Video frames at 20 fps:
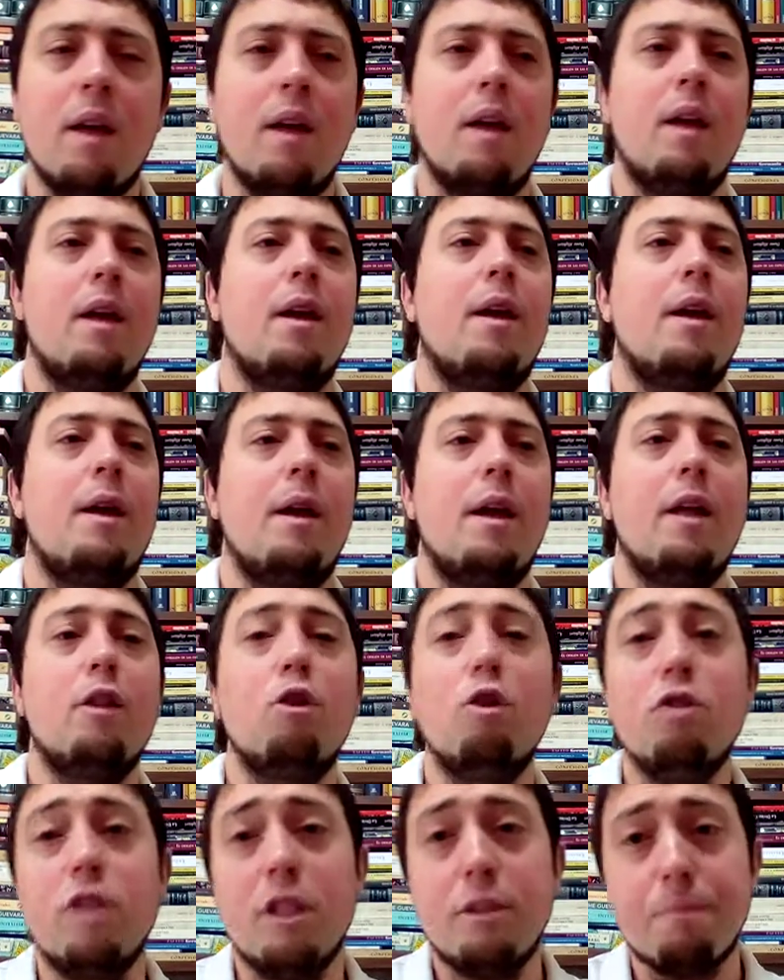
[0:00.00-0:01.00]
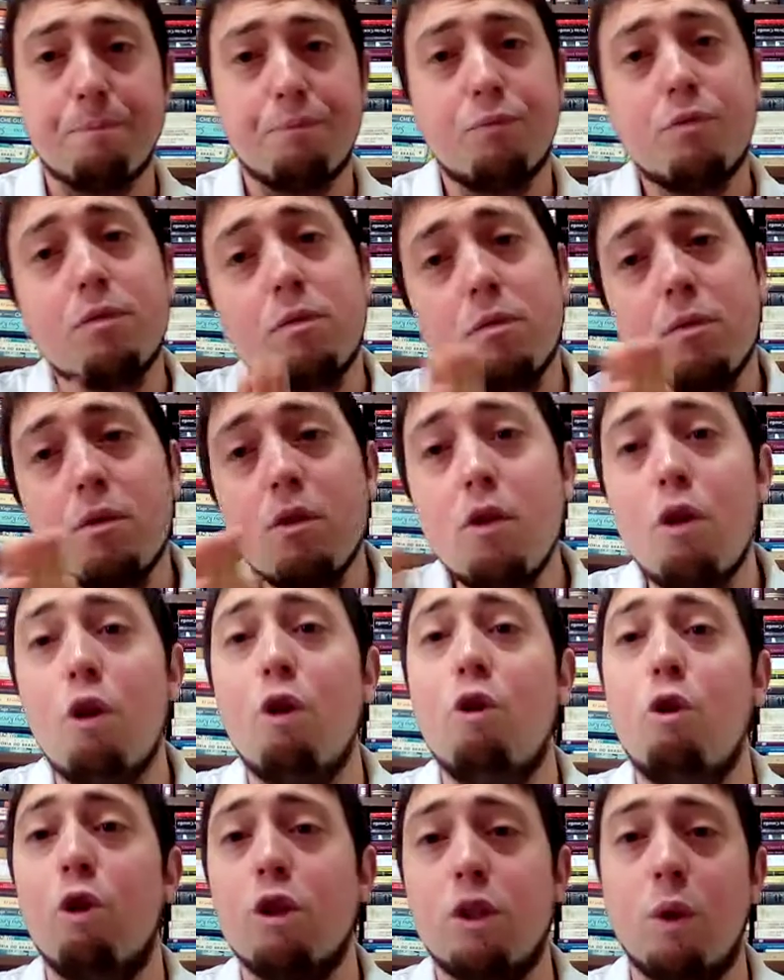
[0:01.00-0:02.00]
Eh, entonces,
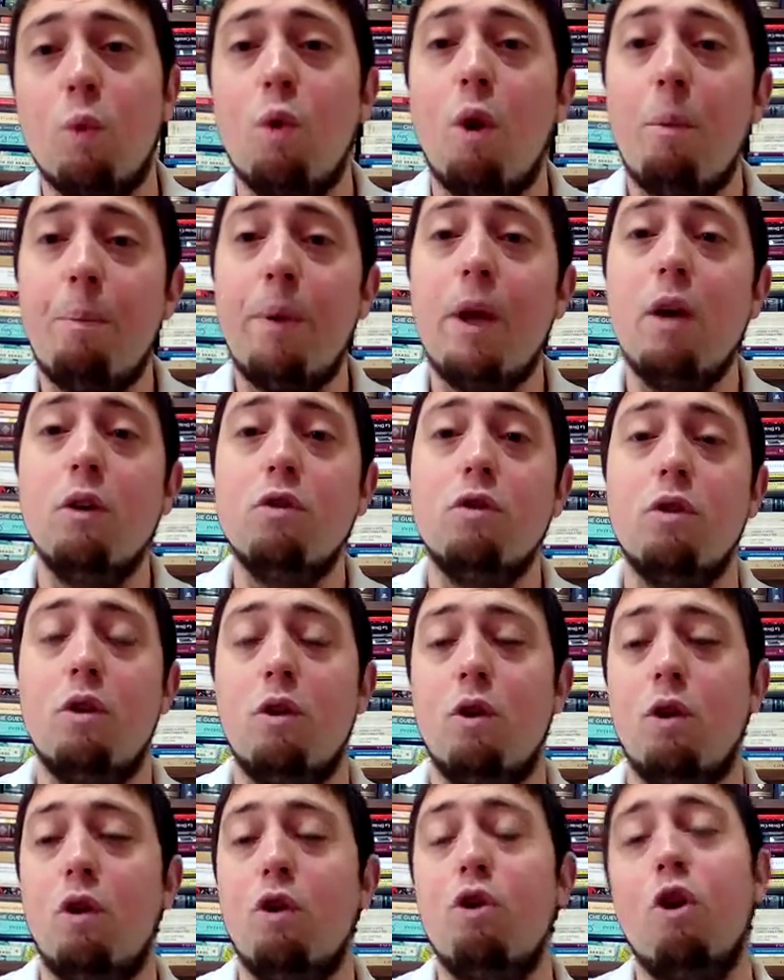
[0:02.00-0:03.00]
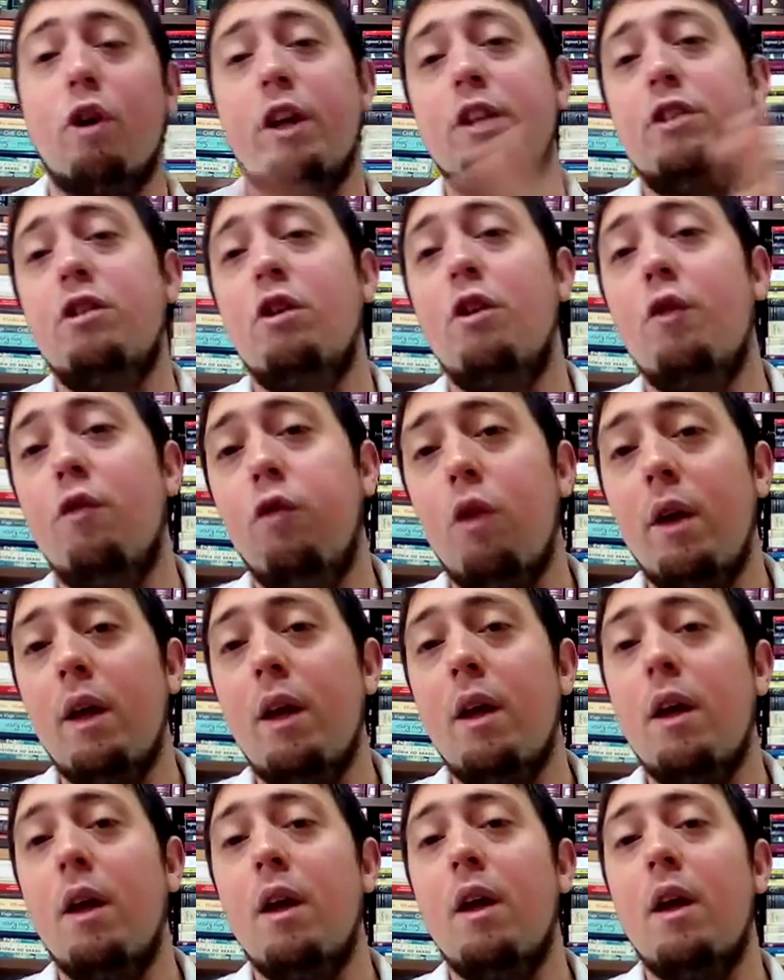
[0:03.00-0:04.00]
los europeos lo, que hicieron
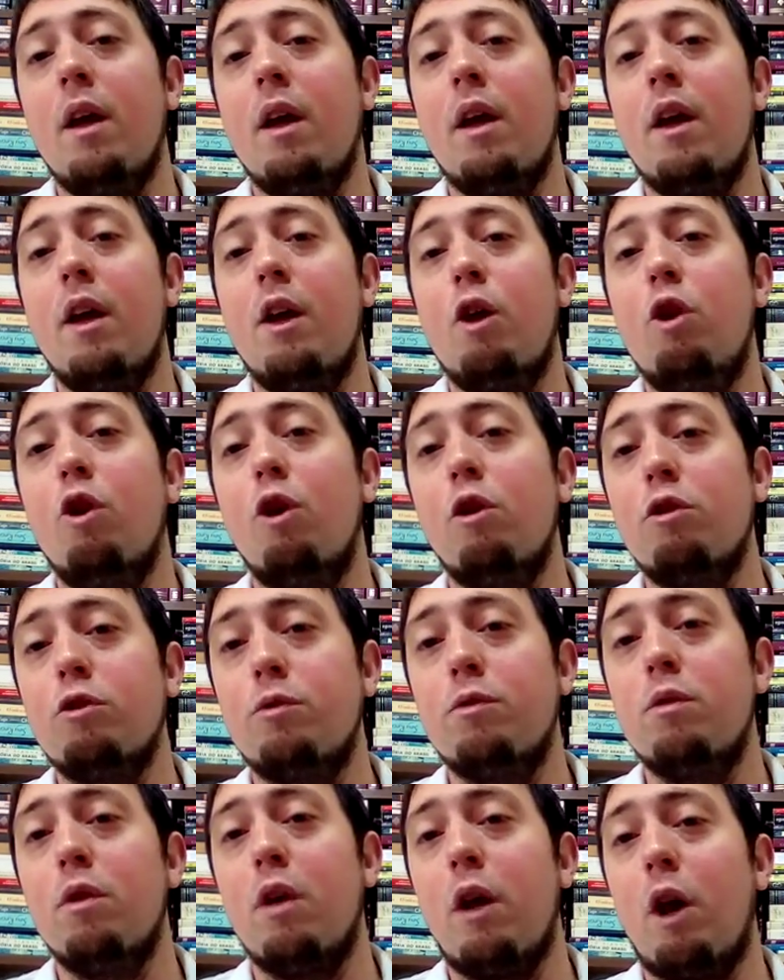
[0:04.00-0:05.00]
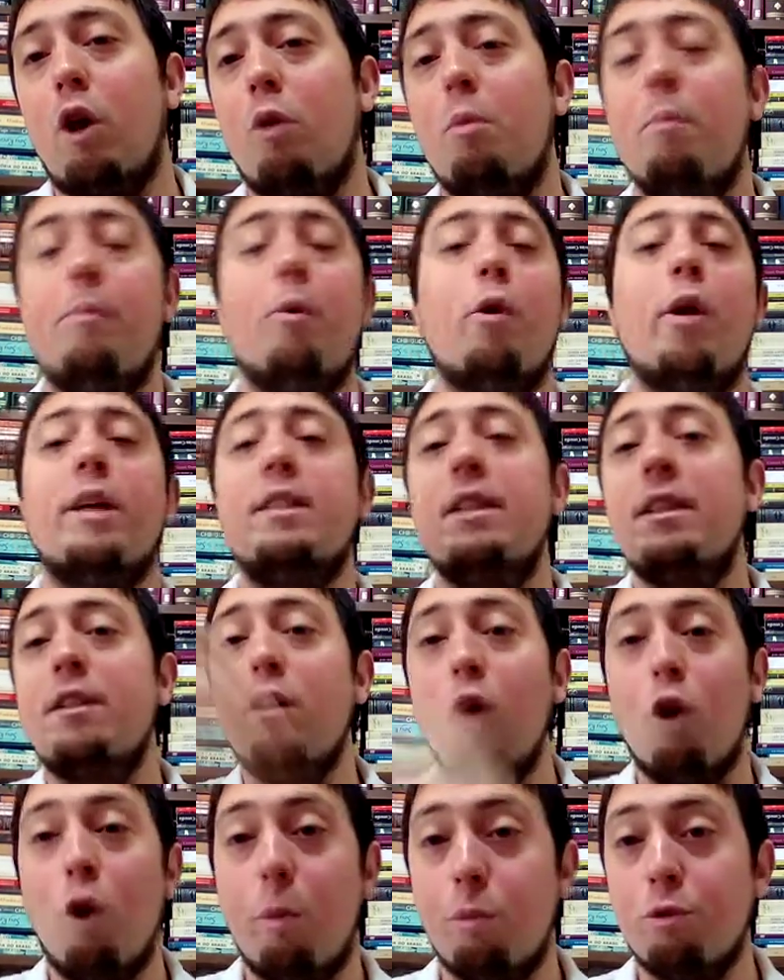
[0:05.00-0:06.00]
fue, eh, los eh, por así
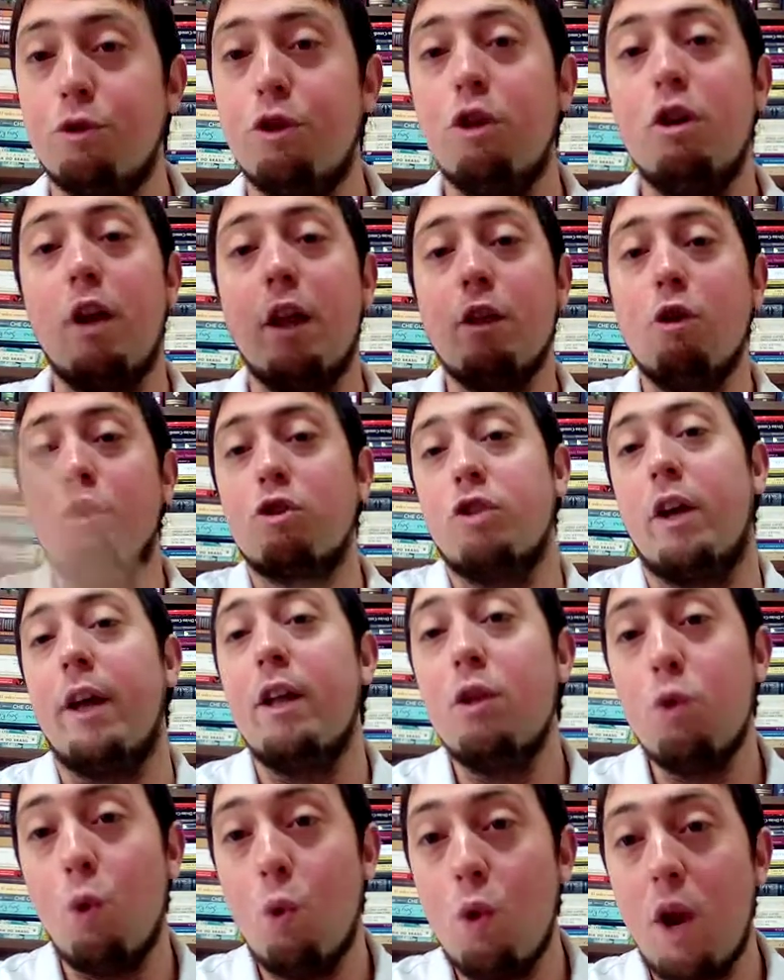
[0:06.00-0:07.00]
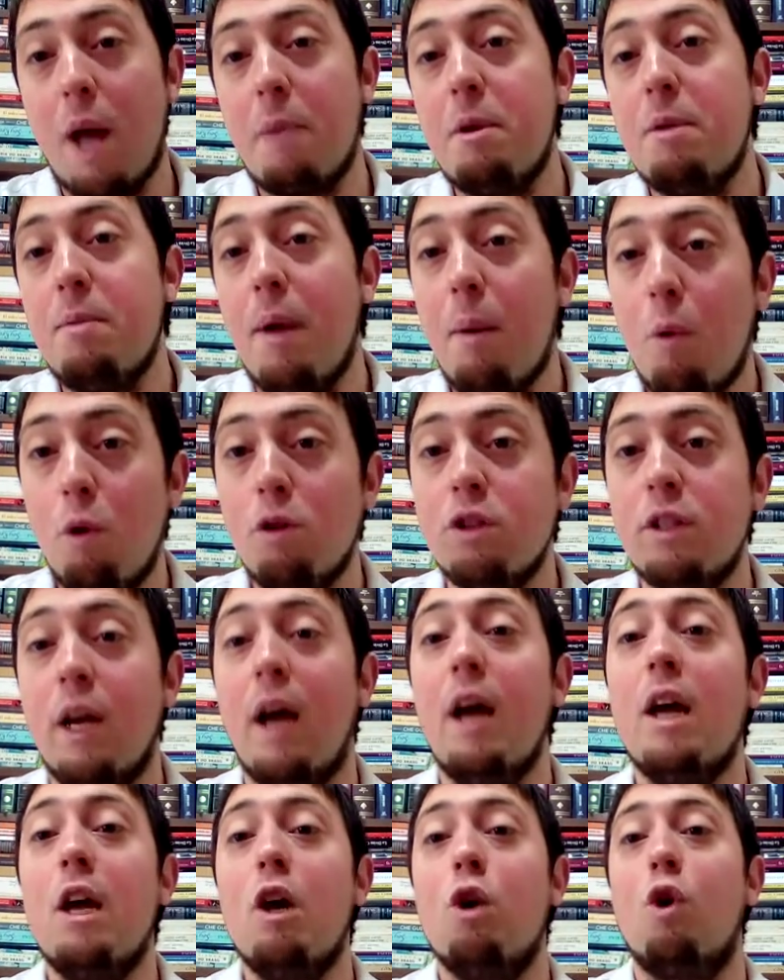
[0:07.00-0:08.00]
decirlo, los pusieron a todos adentro de una misma
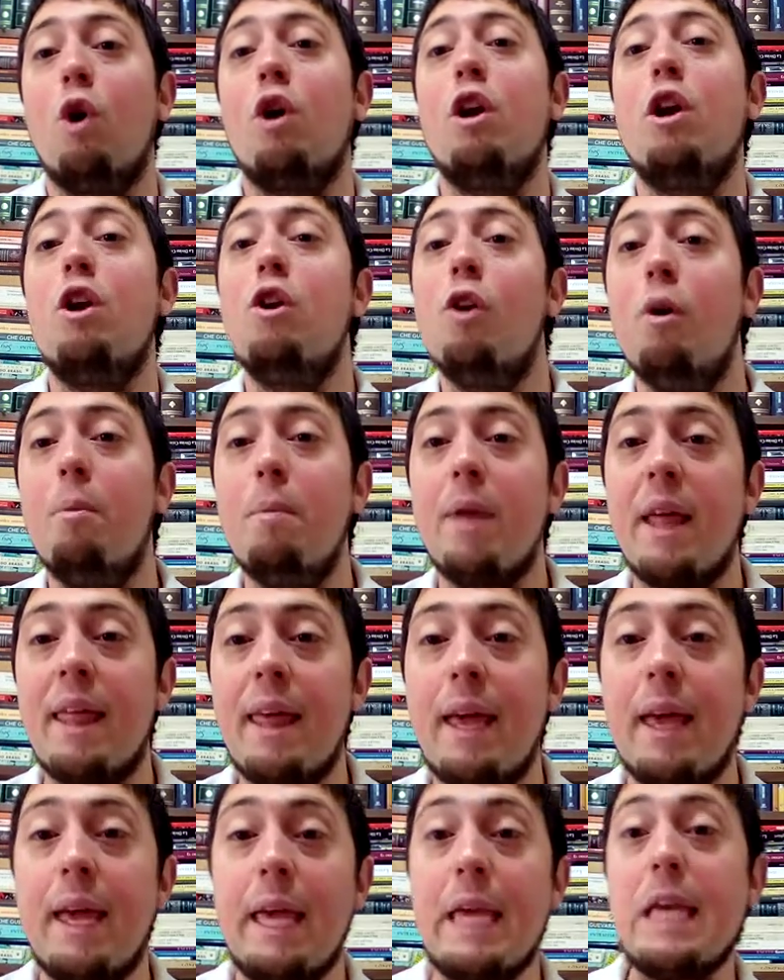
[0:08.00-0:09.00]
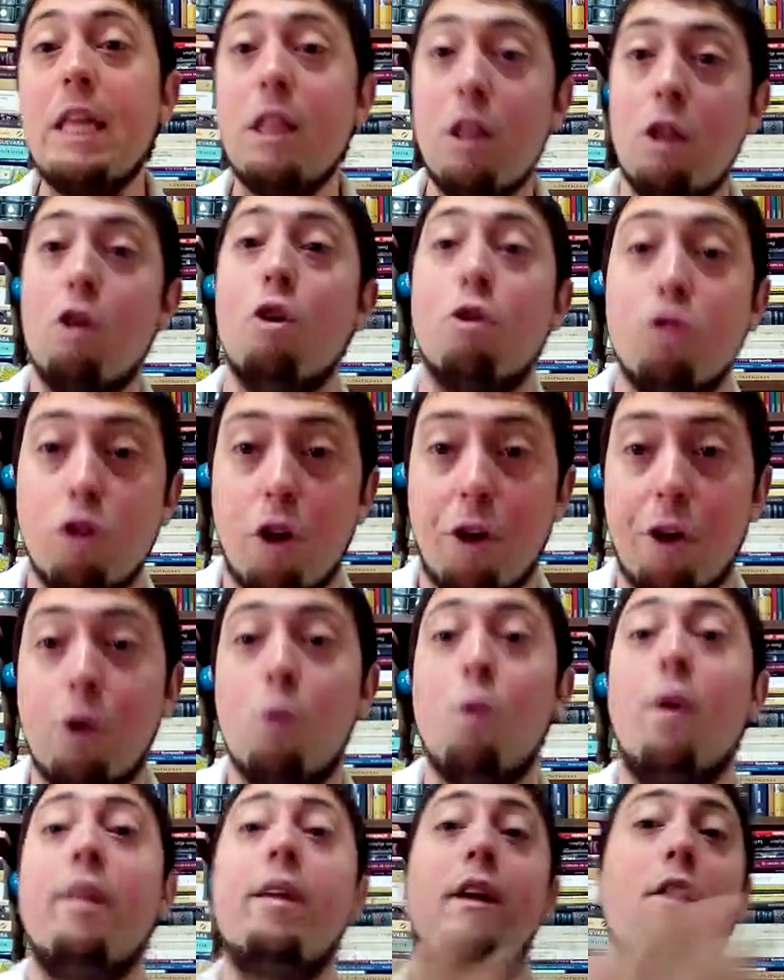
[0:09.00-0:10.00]
bolsa con el nombre de indios.
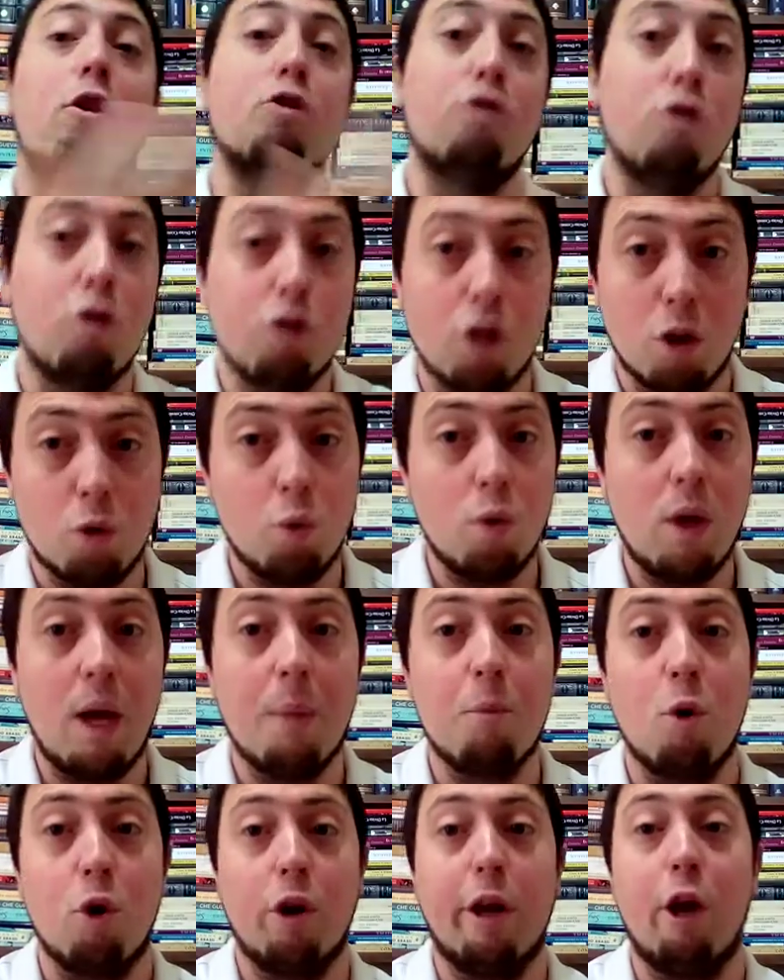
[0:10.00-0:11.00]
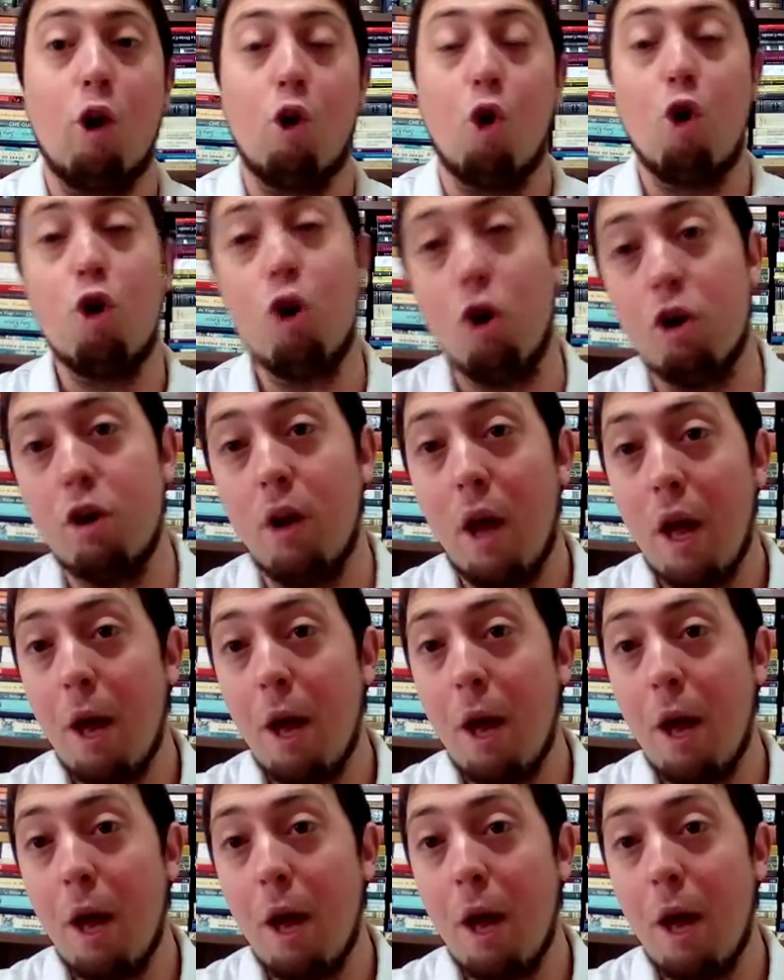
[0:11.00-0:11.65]
Recuerden que nosotros estudiamos que Colón